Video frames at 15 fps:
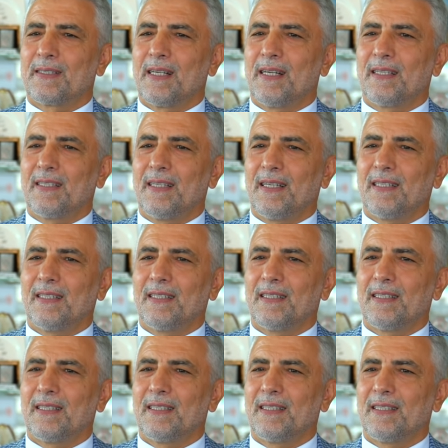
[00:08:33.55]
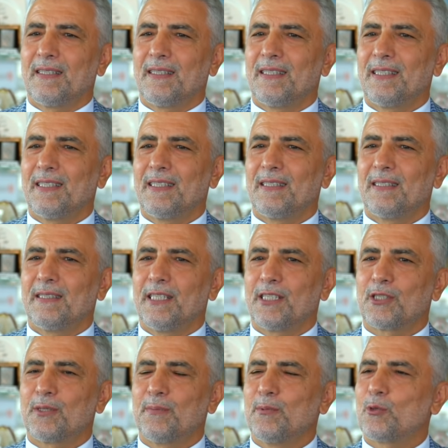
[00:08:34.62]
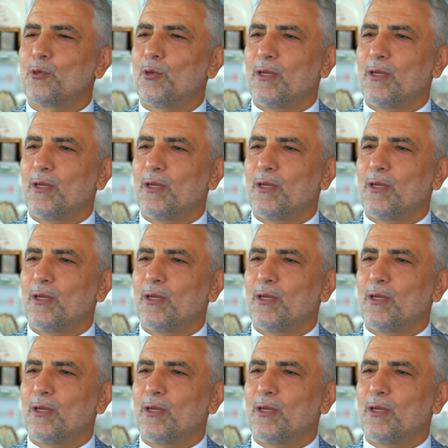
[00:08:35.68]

Zaten e, yaşımı